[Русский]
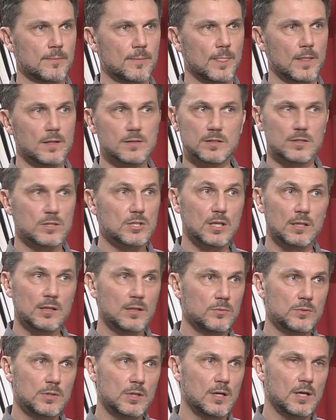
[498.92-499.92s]
Mm-hmm. Это
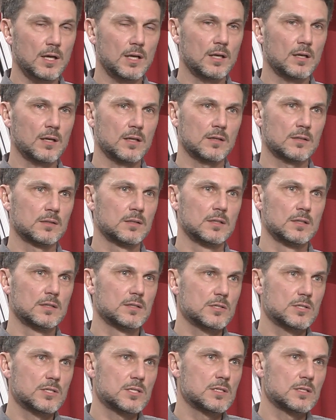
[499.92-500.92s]
совершенно уникальный
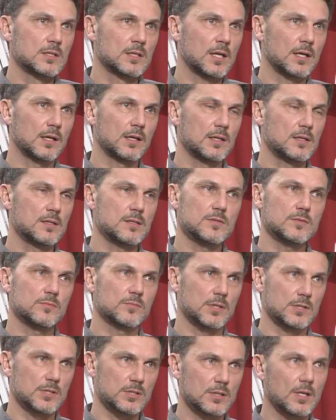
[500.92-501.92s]
жизненный организм,
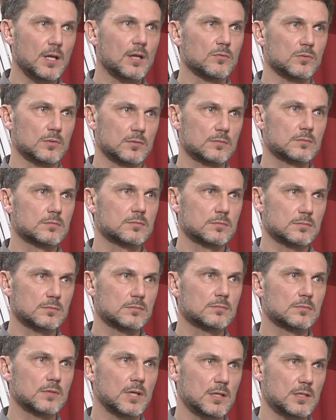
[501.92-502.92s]
я считаю, вот
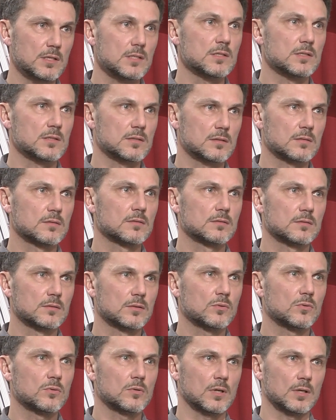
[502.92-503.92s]
артист
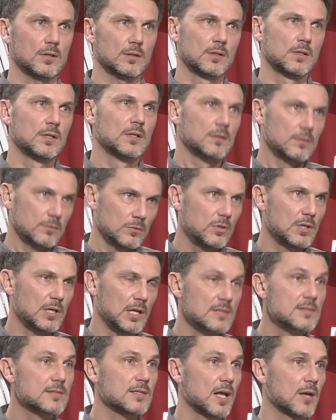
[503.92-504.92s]
хора, ну или
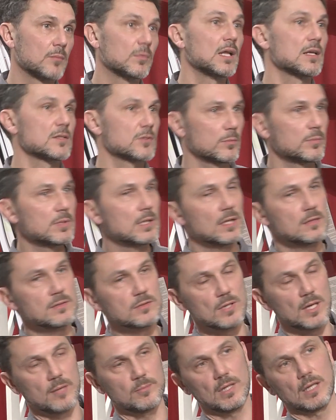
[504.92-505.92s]
ансамбля, особенно
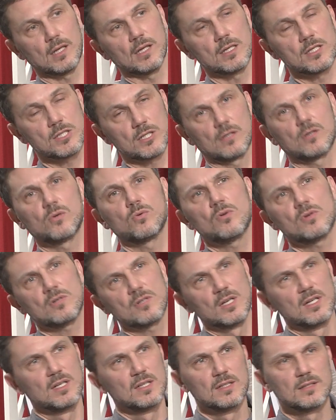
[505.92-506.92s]
ансамбля, конечно, хор,
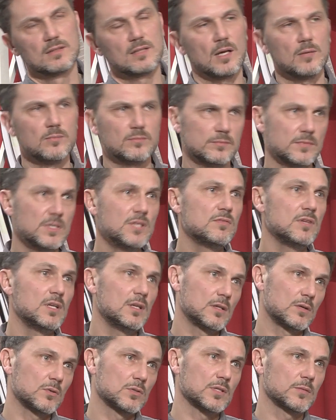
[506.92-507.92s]
там
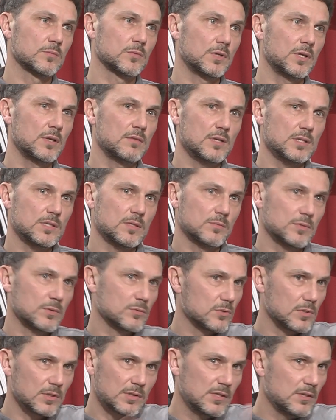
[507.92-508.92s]
нивелируются многие вещи, потому
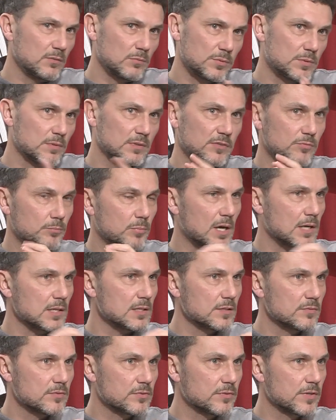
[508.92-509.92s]
что ты, в общем-то, в
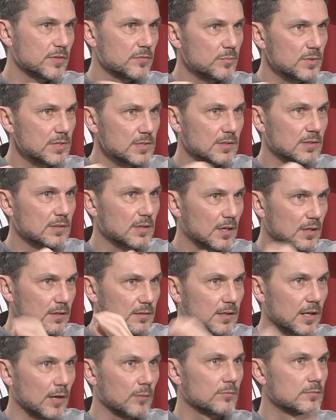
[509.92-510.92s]
партии в своей вписан, как
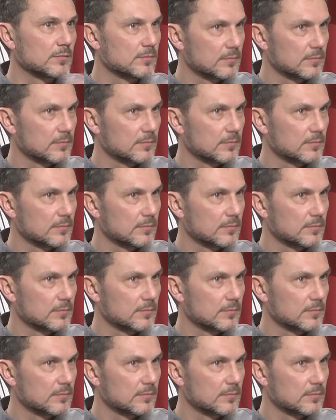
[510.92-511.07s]
там